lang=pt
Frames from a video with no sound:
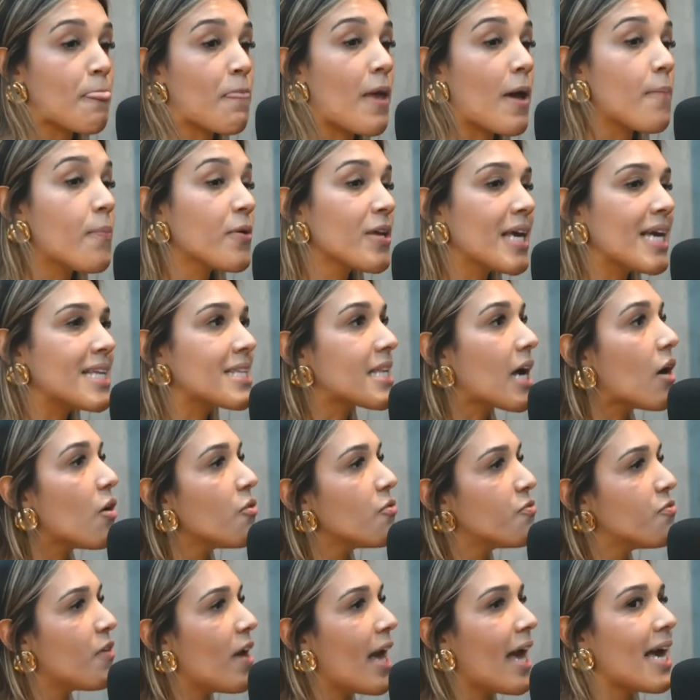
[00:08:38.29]
é porque
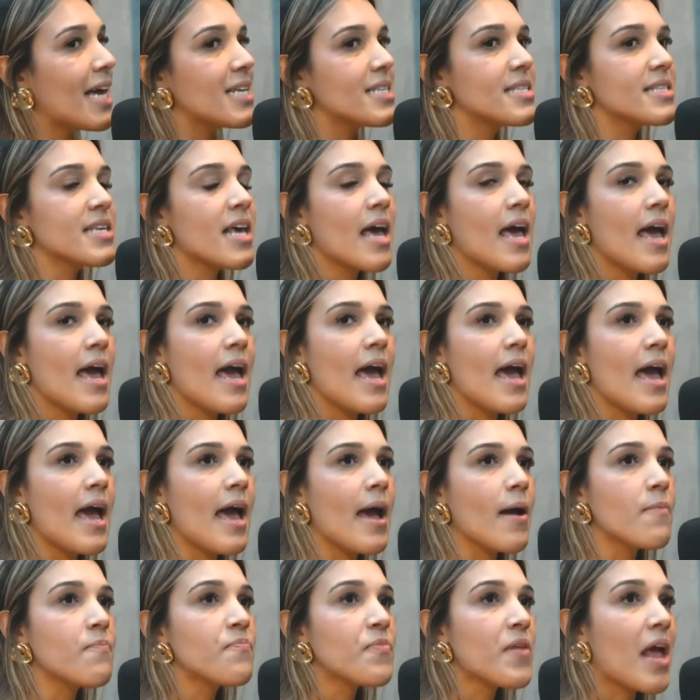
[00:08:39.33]
talvez
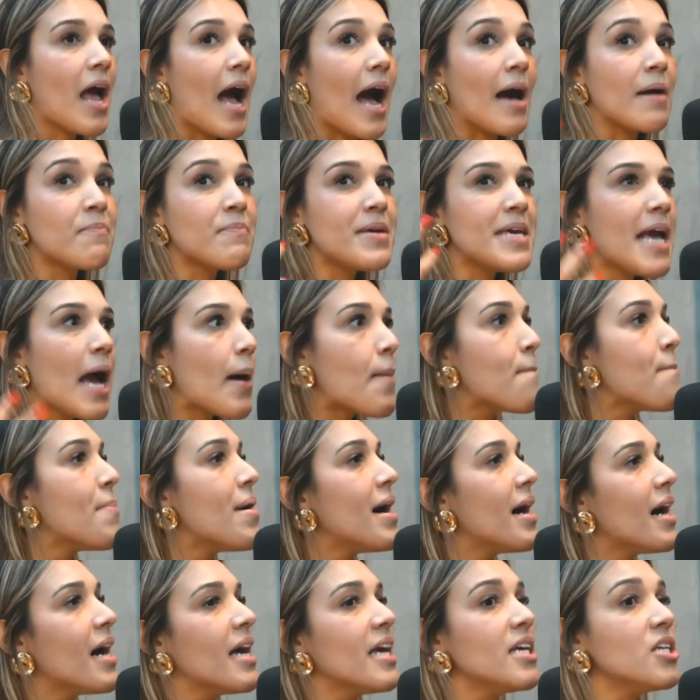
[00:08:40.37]
é, a minha
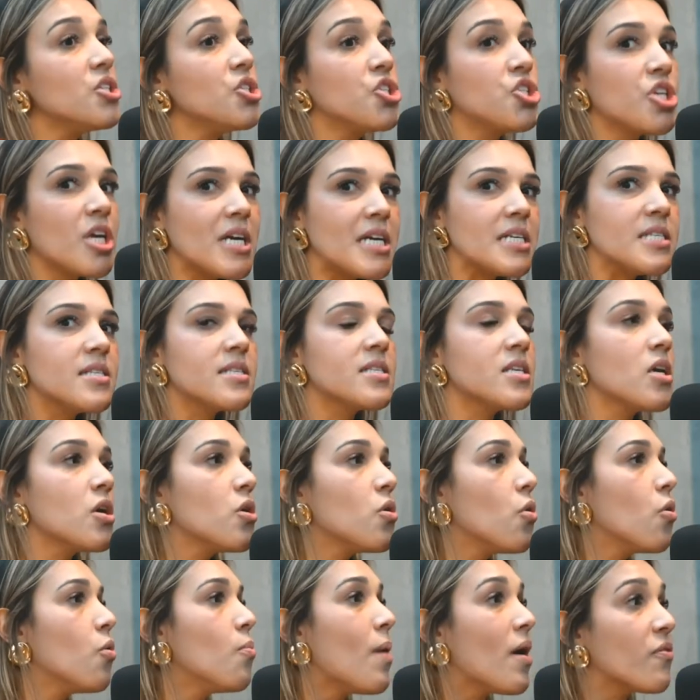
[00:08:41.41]
mãe
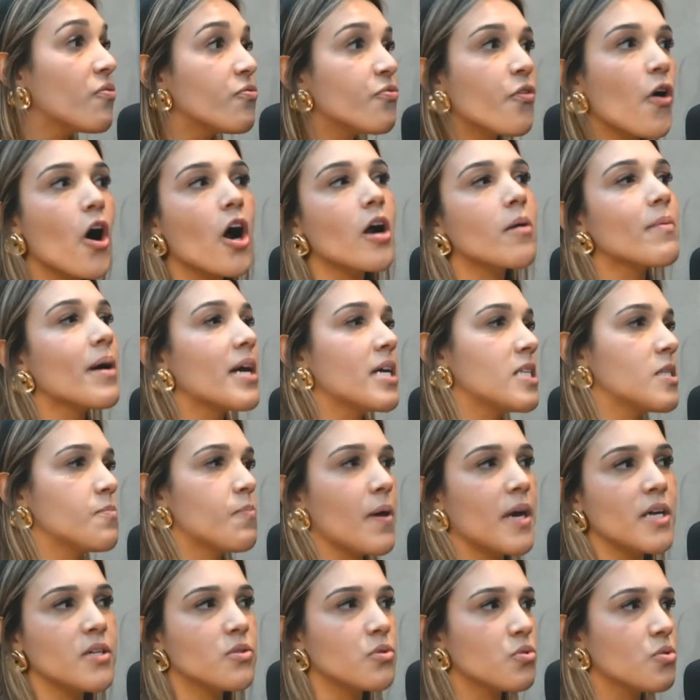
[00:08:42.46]
disse uma forma a
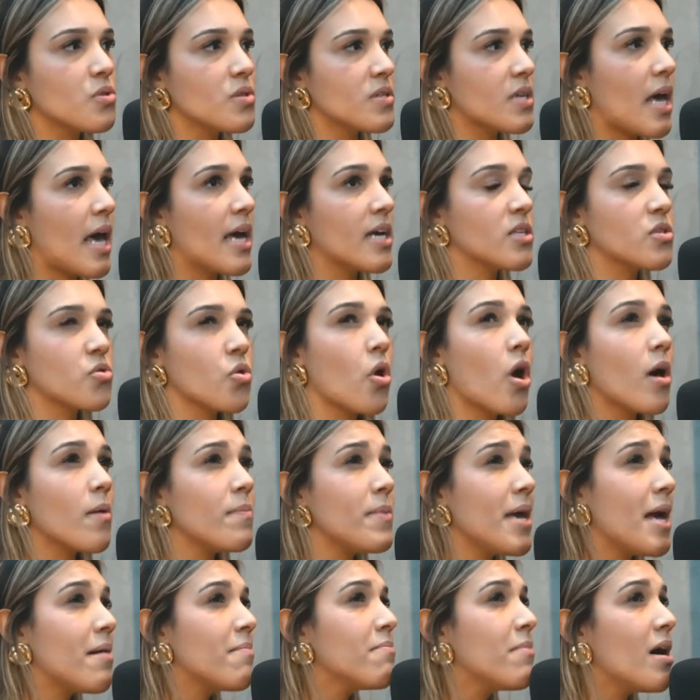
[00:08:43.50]
respeito do sexo, ou oh, a
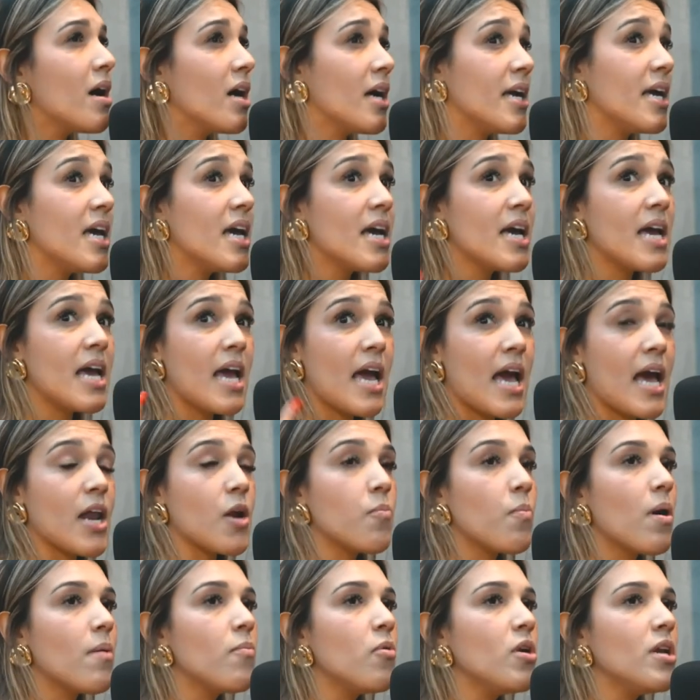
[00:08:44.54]
minha mãe era
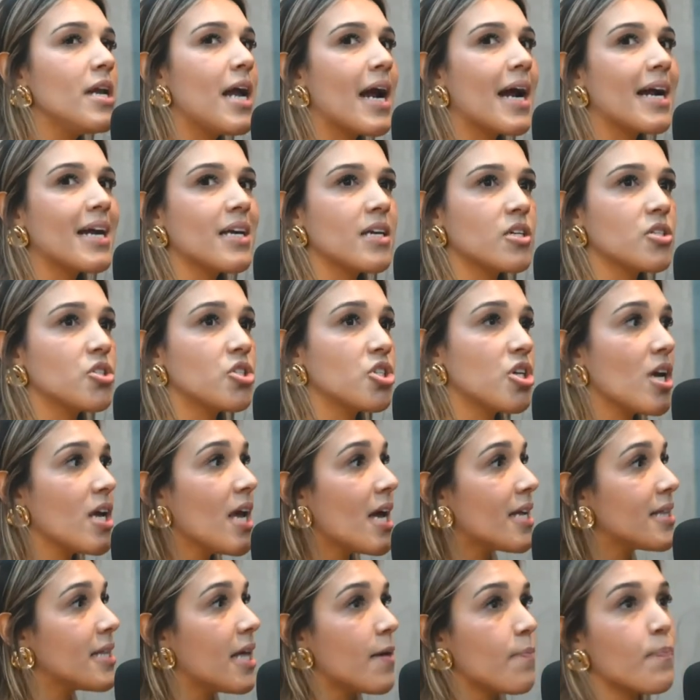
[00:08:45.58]
uma mulher que
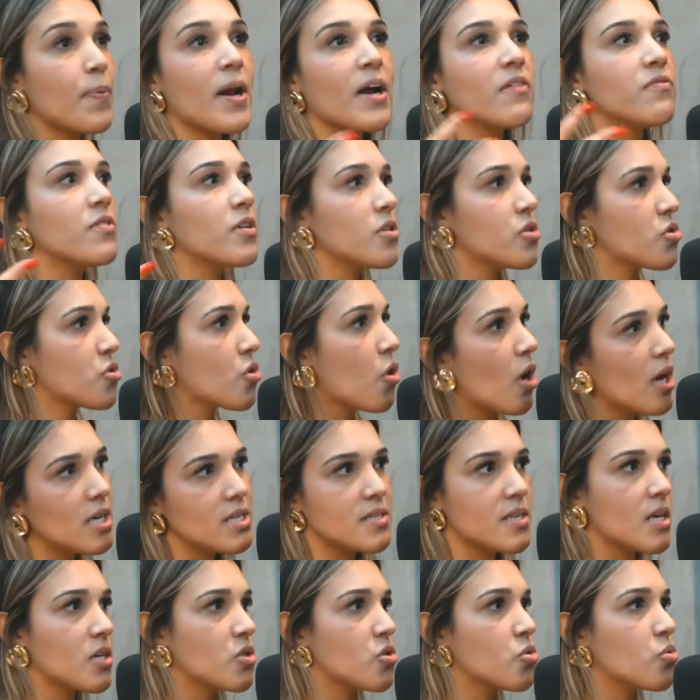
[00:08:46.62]
tinha
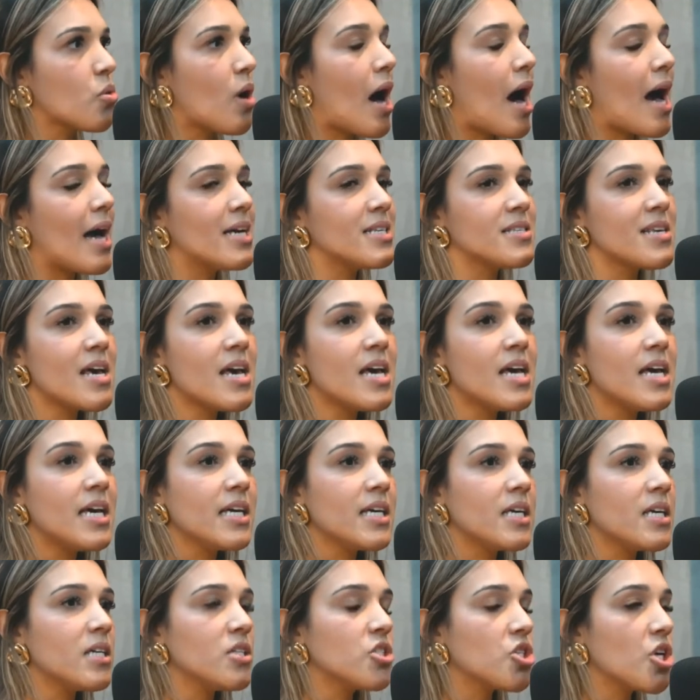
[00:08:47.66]
depravações sexuais,
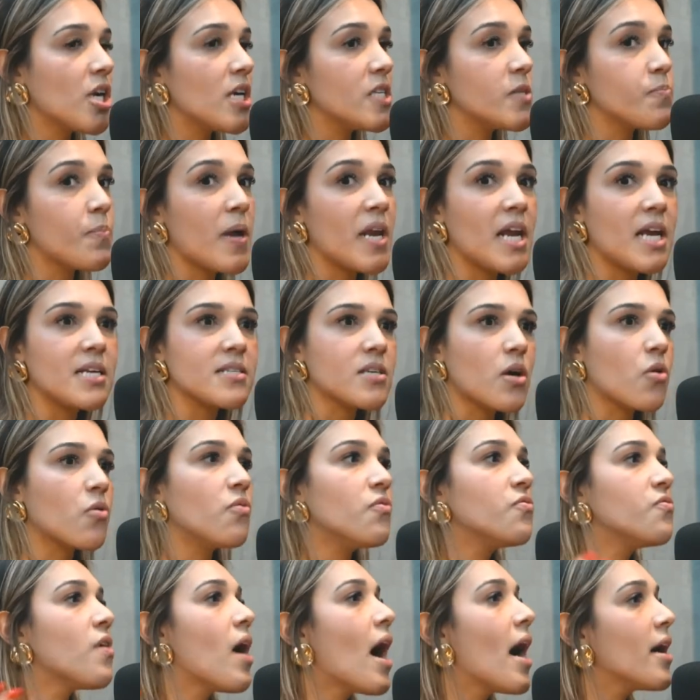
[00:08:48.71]
que tinha experiência com
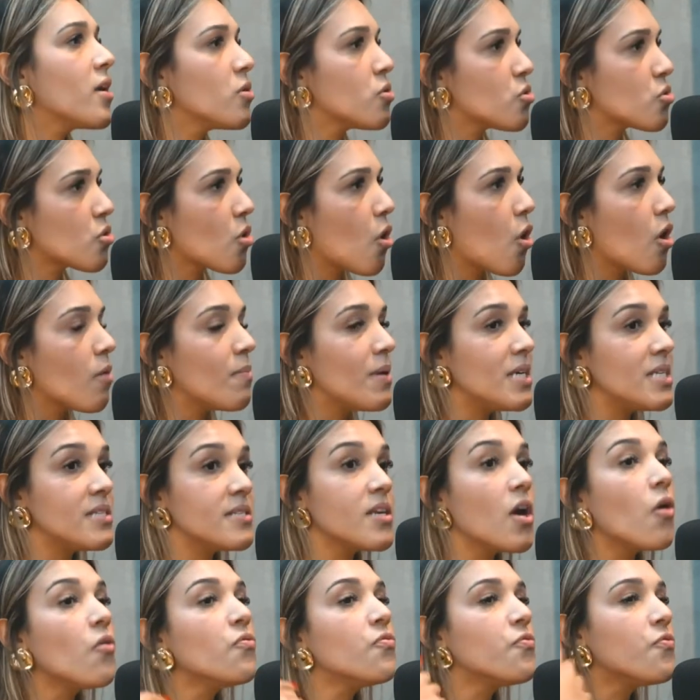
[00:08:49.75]
vários homens,
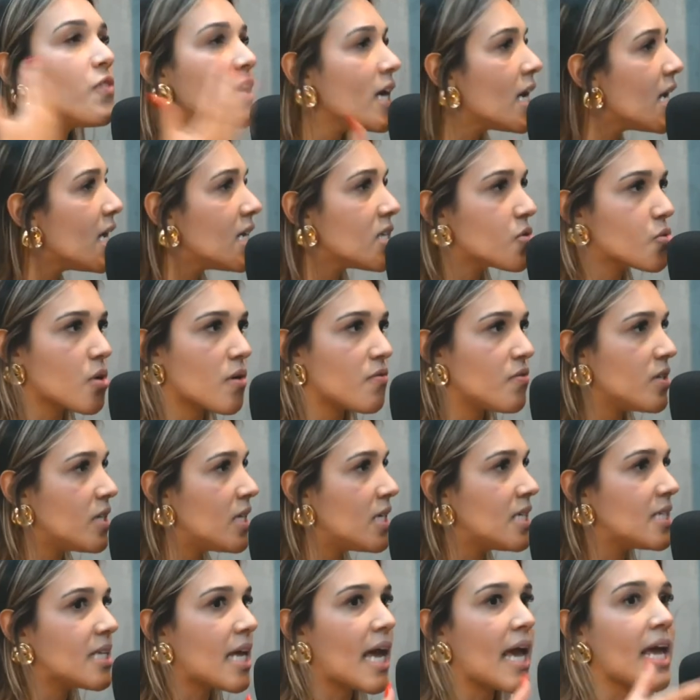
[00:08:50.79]
e eu vi isso a vida
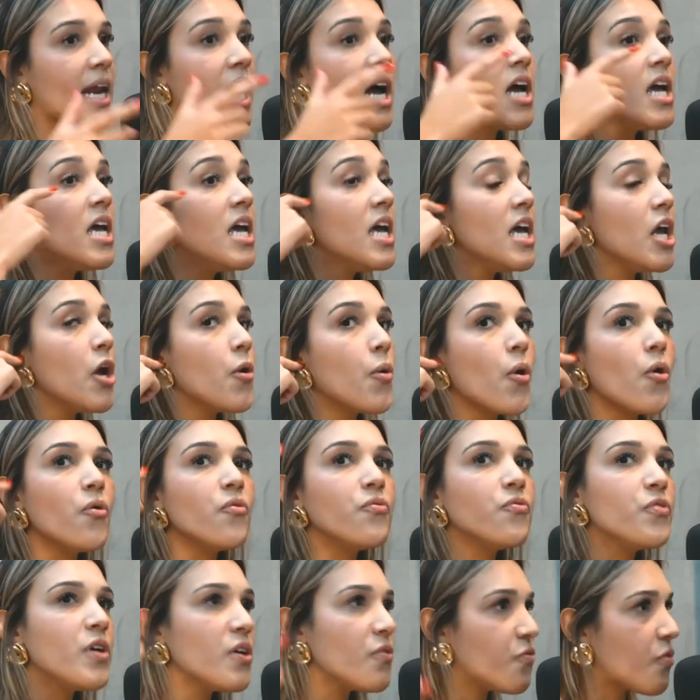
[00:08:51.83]
inteira, eu
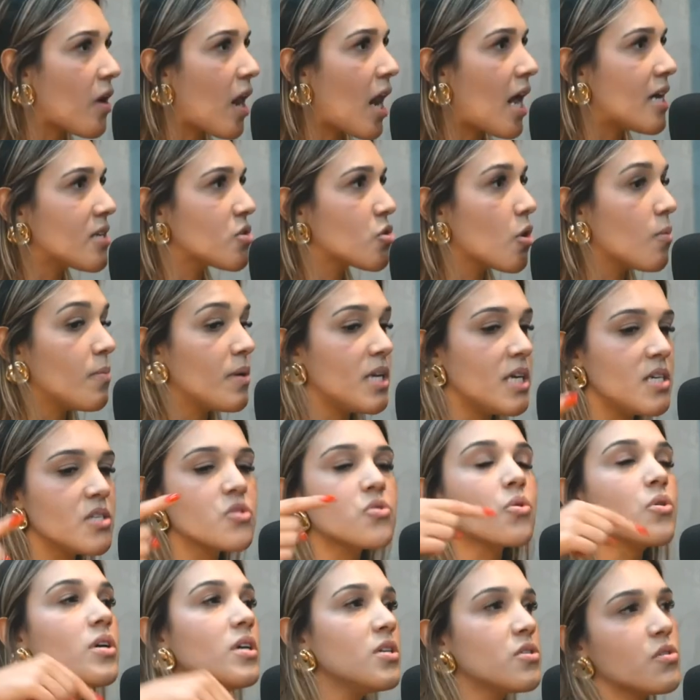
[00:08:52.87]
ouvi falar sobre
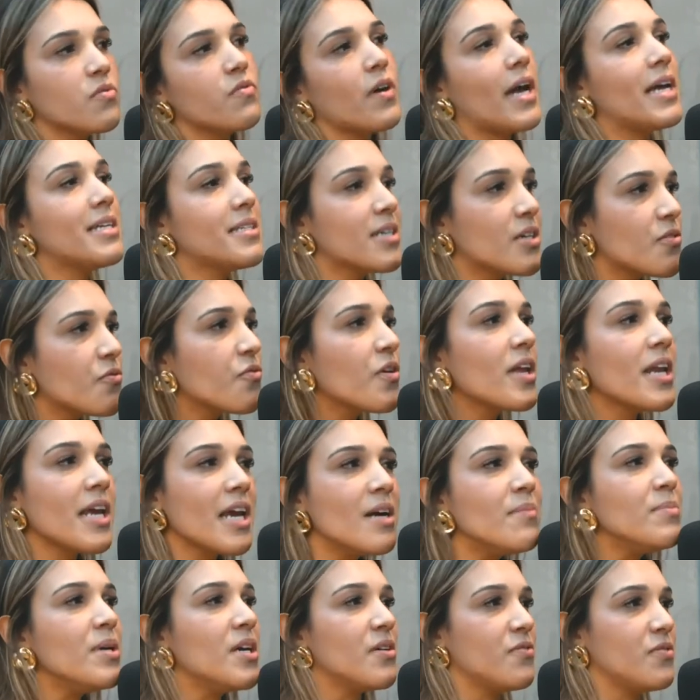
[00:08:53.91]
isso, isso vai interferir
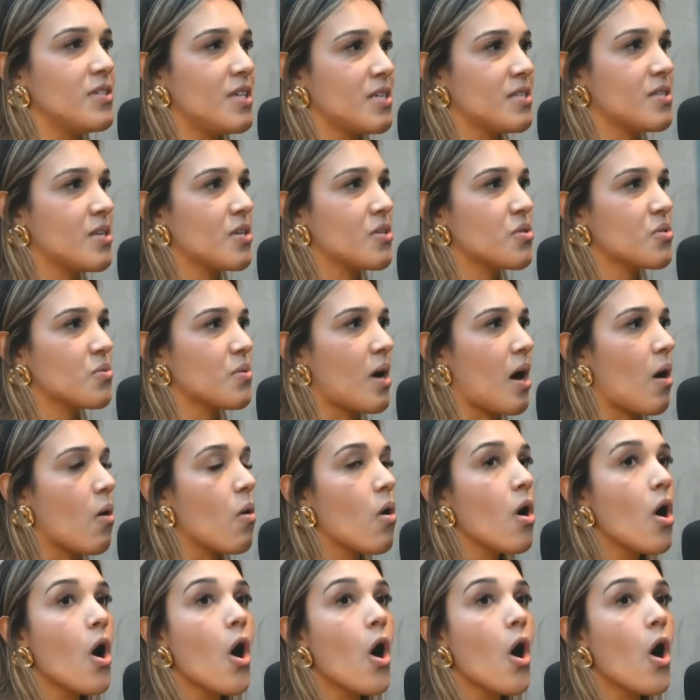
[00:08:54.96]
a minha vida sexual.